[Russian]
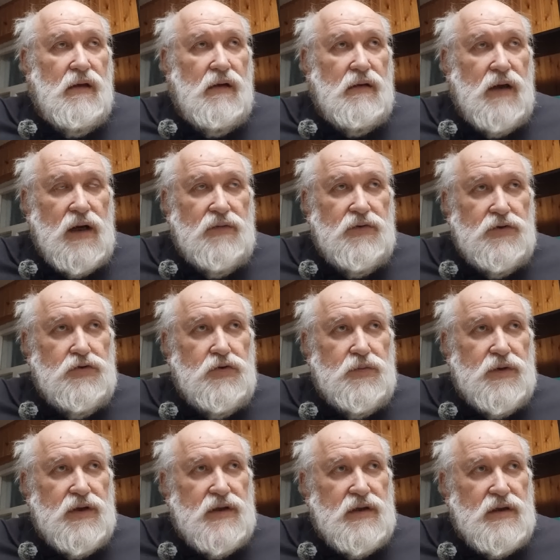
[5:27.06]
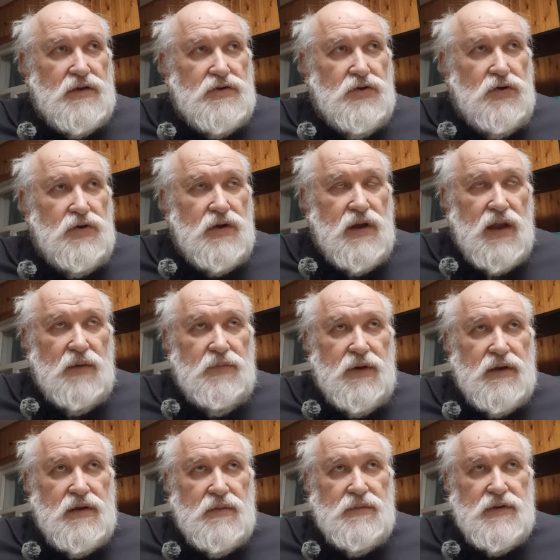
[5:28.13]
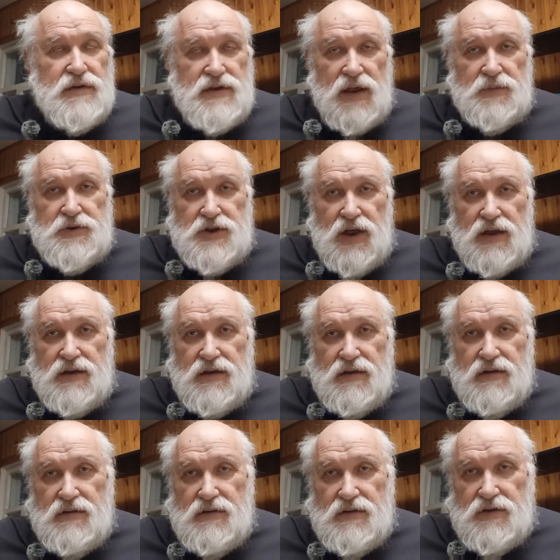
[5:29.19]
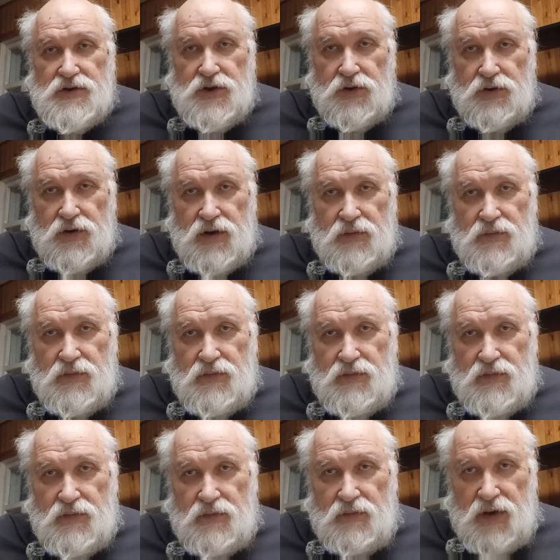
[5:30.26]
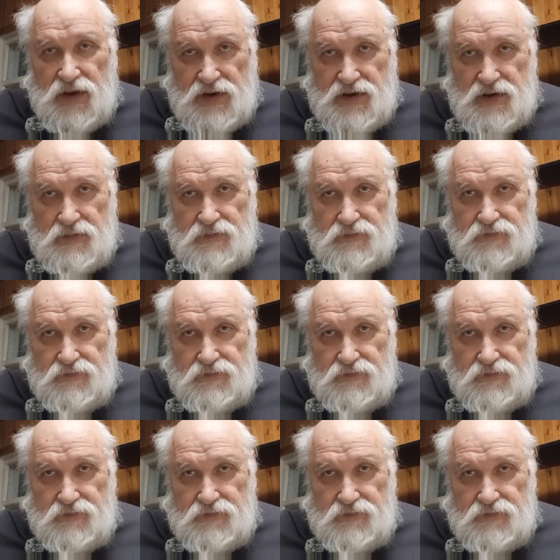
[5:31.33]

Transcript: Как вы думаете, стоит ли об этом сообщать широким массам?